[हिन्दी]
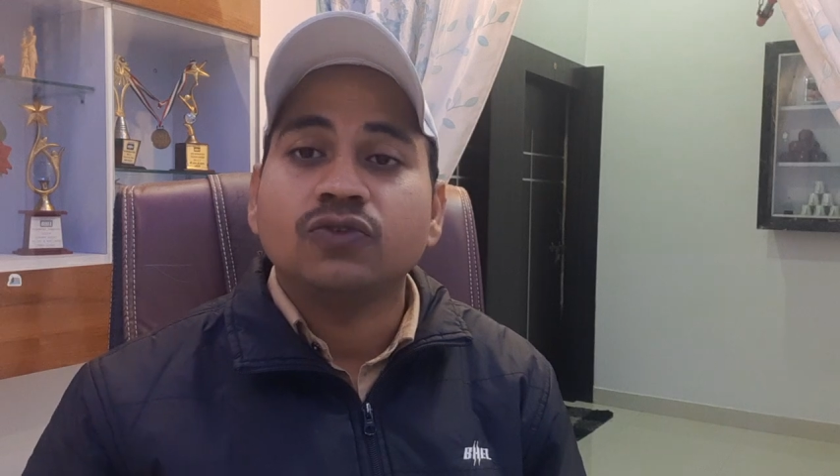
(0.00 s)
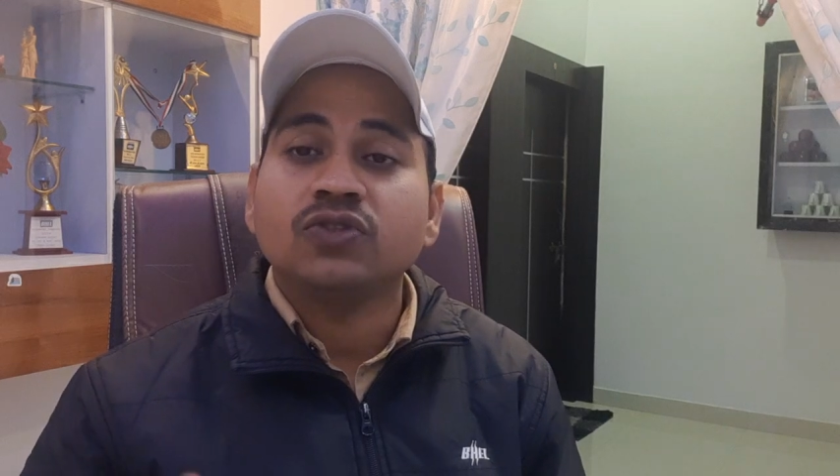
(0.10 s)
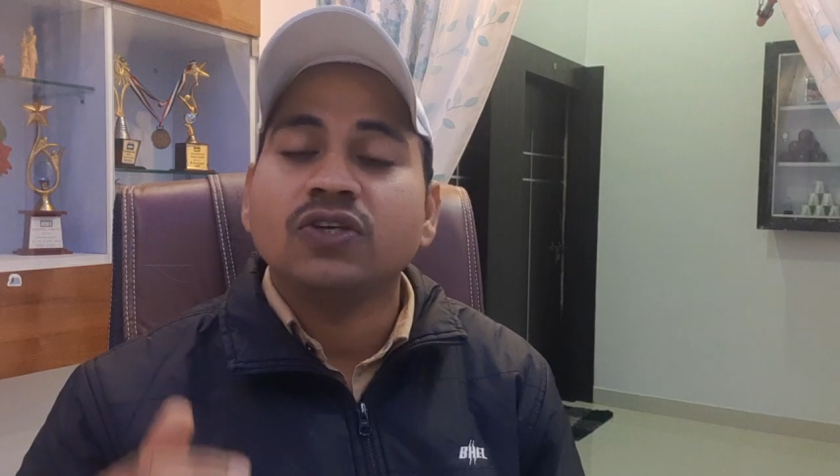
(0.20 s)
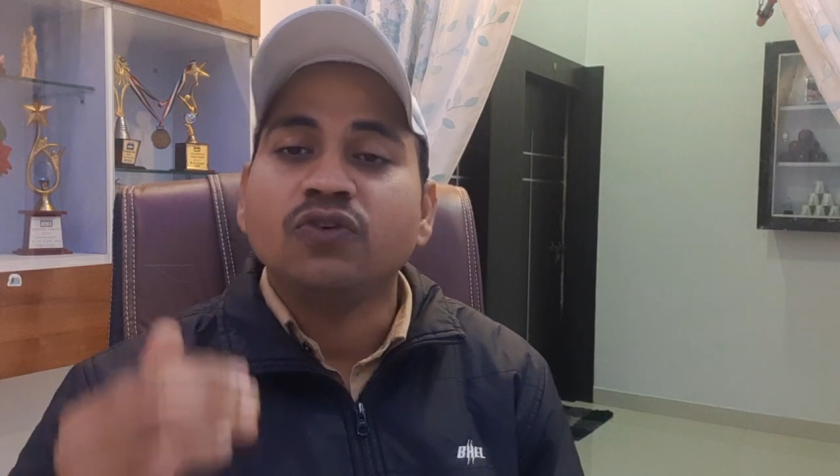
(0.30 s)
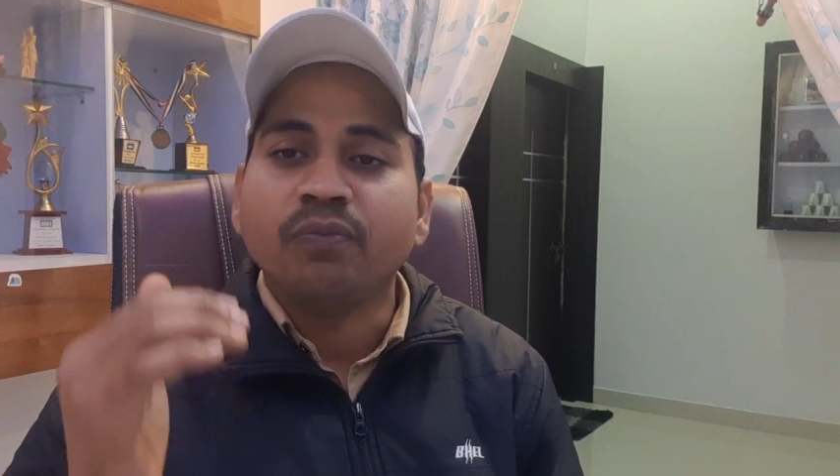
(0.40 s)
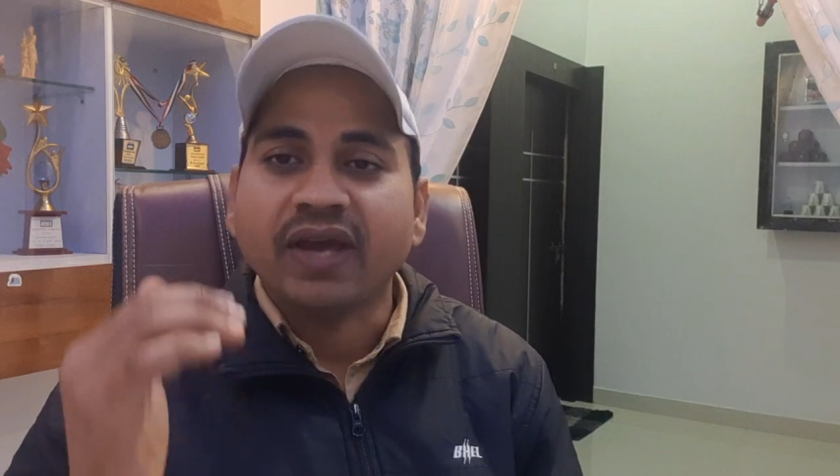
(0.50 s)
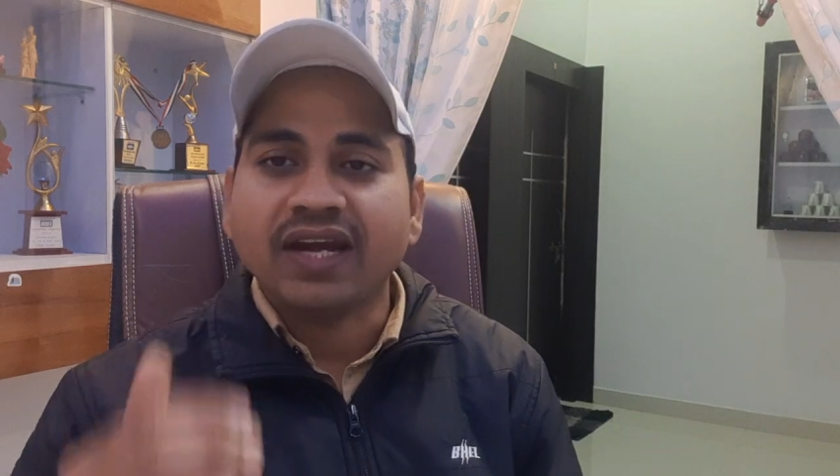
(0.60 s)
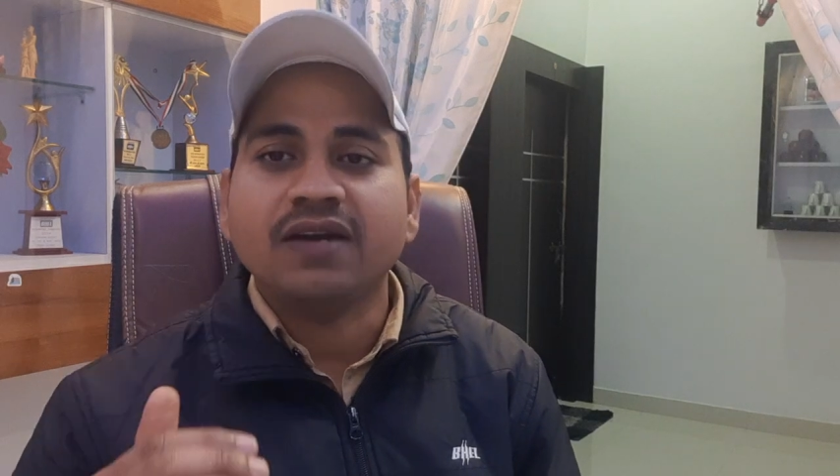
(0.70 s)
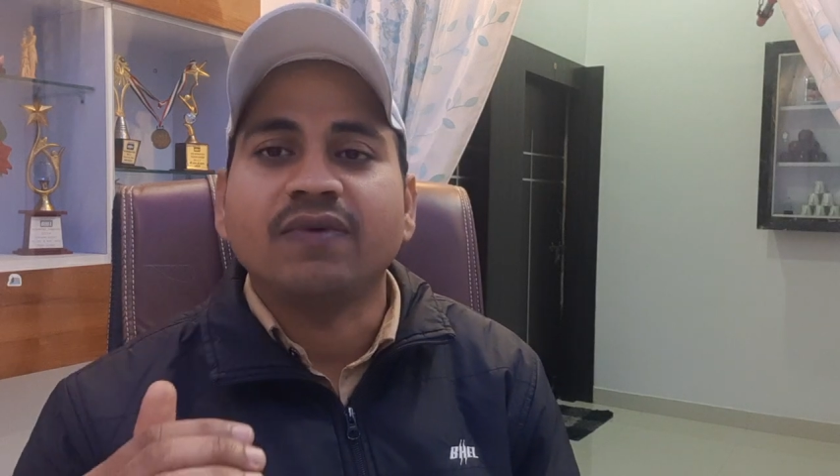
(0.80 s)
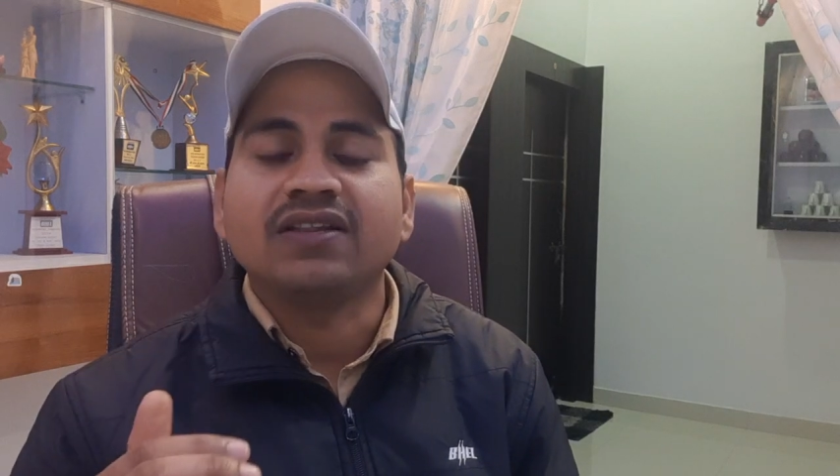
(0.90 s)
उसकी जो
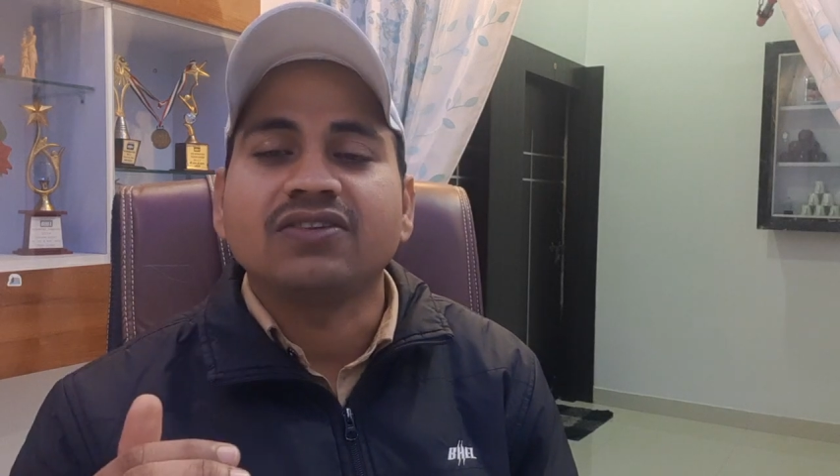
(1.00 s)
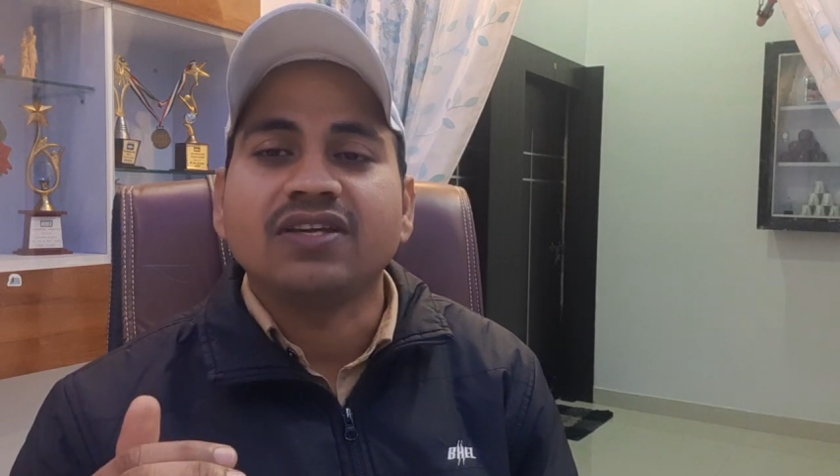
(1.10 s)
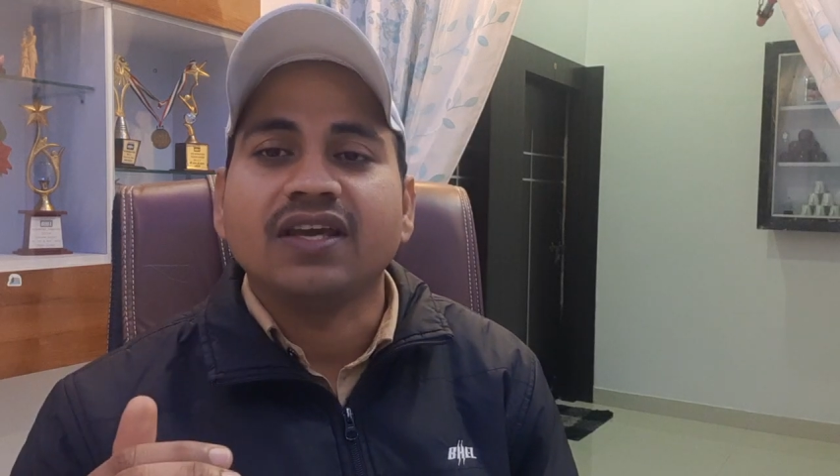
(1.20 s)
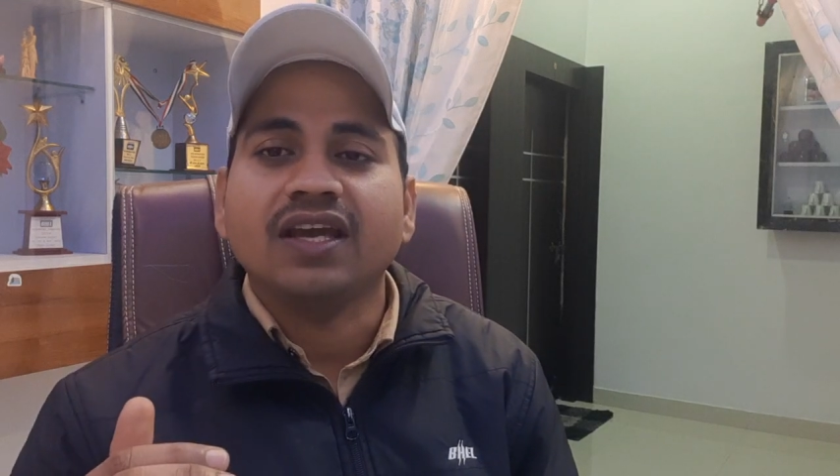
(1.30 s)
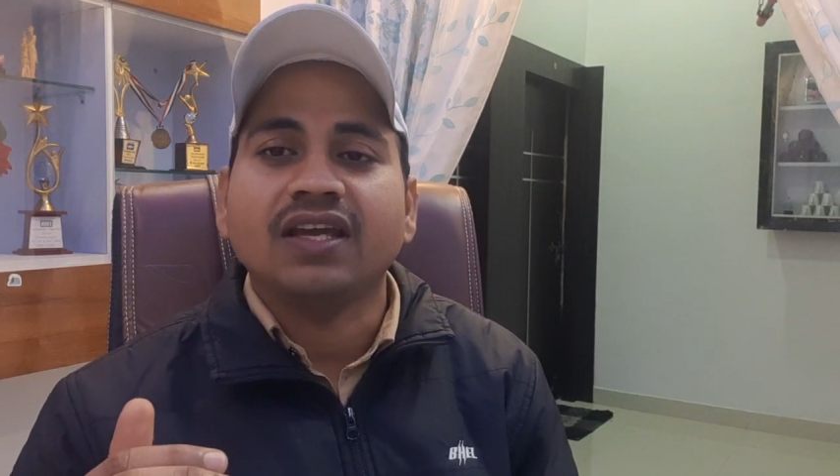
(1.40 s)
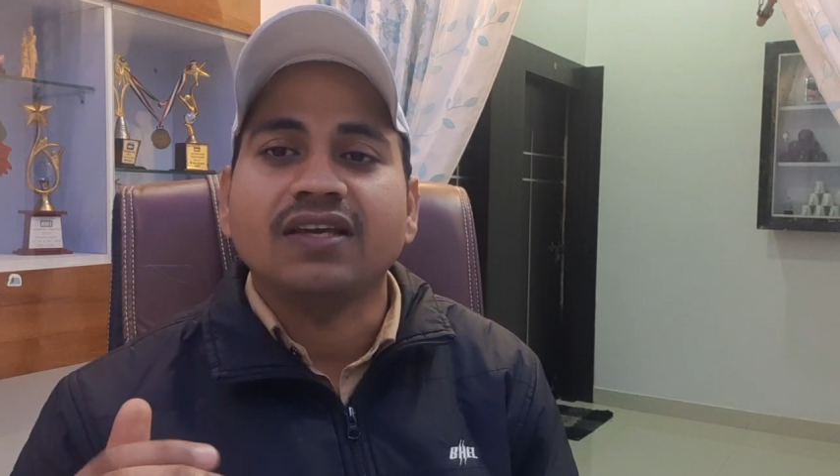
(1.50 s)
मेरिट बनती है